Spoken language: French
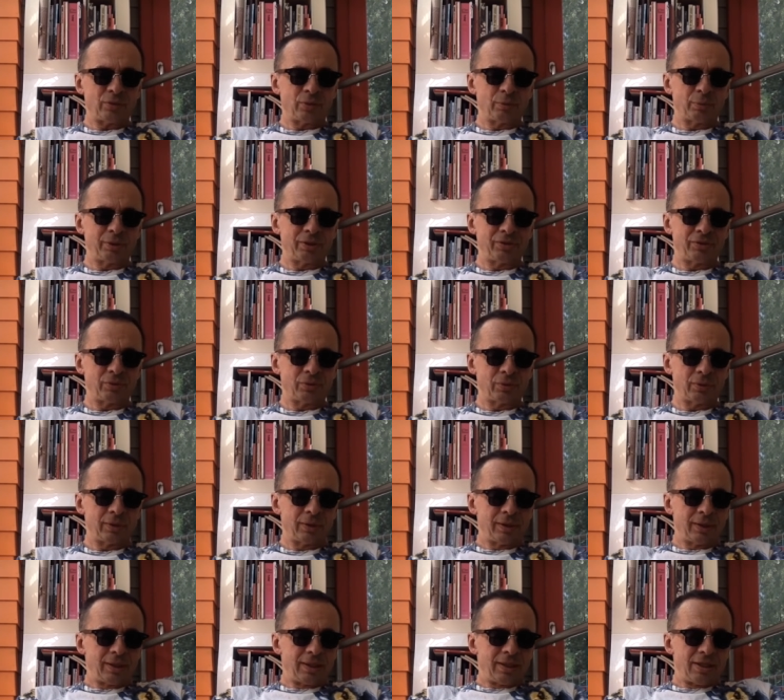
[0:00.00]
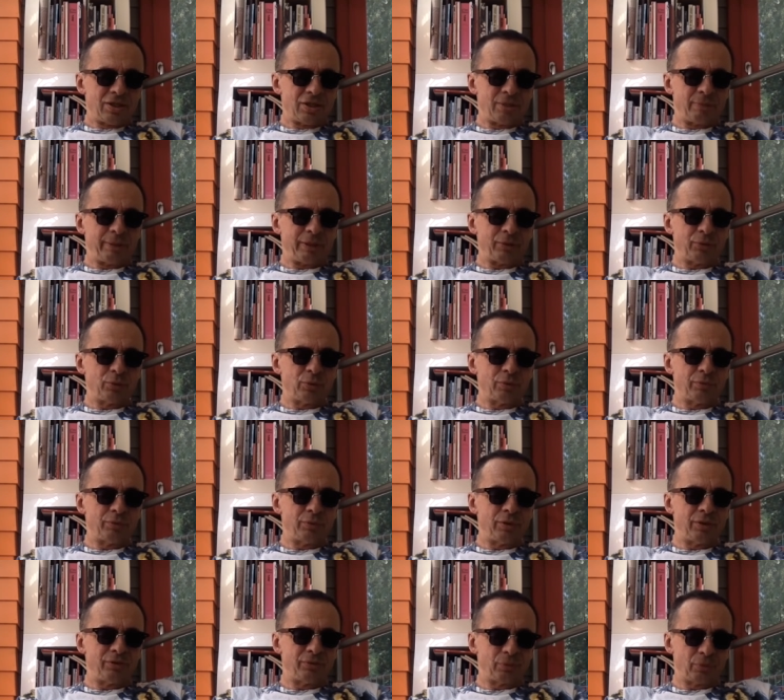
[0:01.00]
prison, j'ai perdu de vue
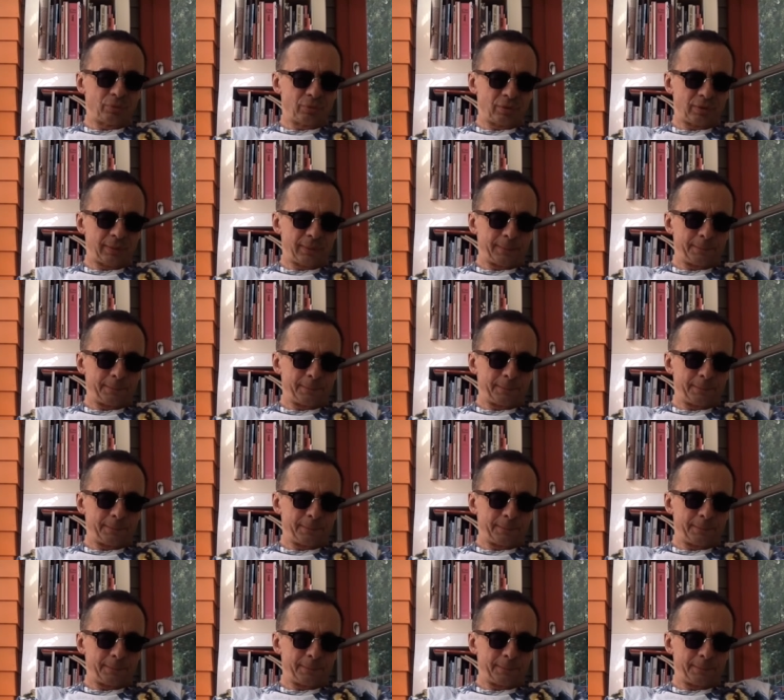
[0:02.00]
les autres.